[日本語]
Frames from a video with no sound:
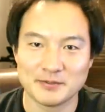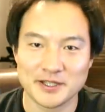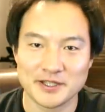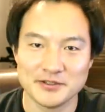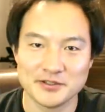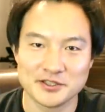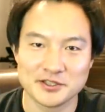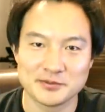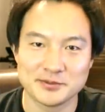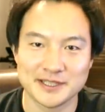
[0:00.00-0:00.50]
まあ、
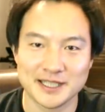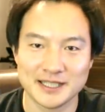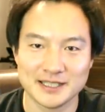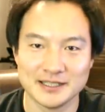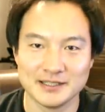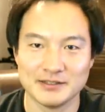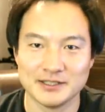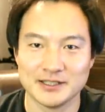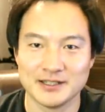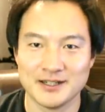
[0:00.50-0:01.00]
YouTube な
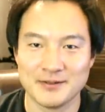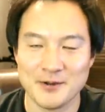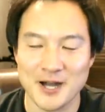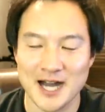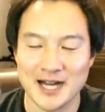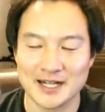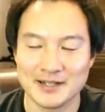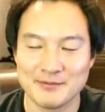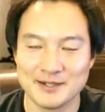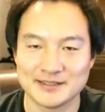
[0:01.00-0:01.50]
らではでは
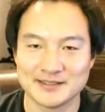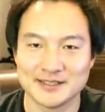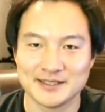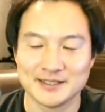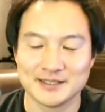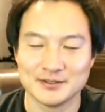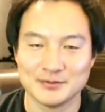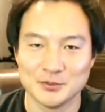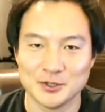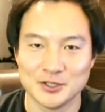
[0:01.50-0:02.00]
あります
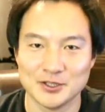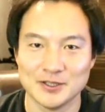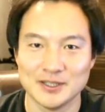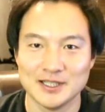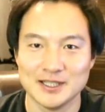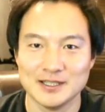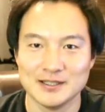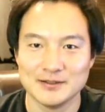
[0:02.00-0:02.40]
けれども、